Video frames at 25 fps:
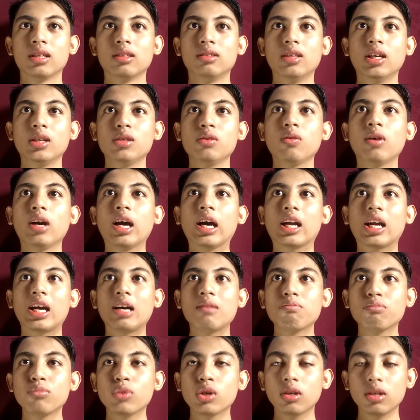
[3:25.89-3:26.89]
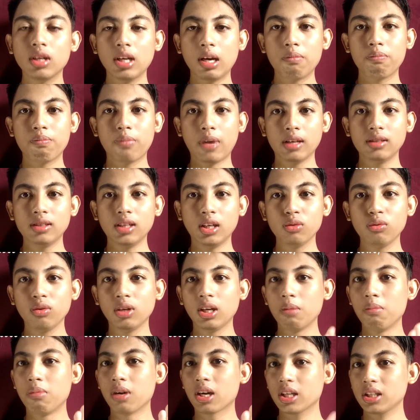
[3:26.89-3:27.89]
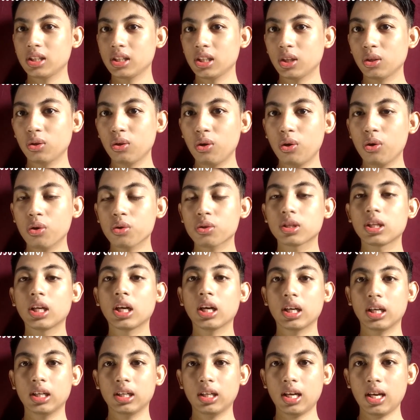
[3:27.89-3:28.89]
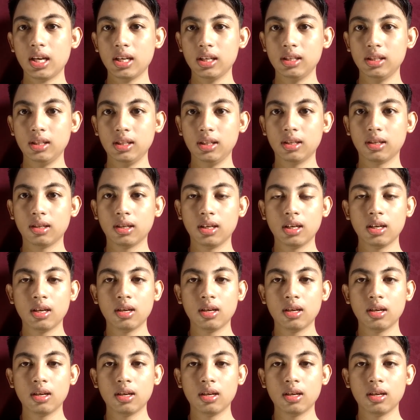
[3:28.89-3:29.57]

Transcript: dan juga rambut yang panjang juga berisiko terkena ini.